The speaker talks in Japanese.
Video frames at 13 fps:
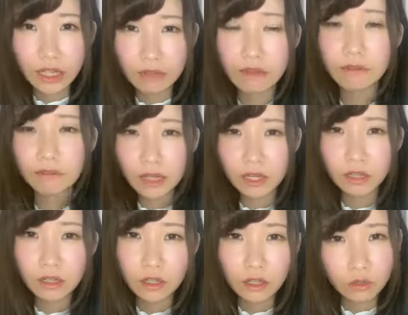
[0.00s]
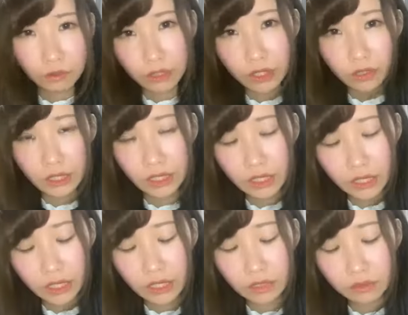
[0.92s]
えー、ワンマンおひ
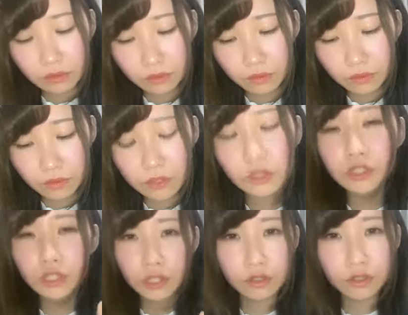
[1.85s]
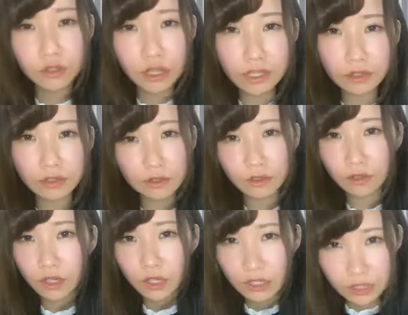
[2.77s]
えー、っと卒業お披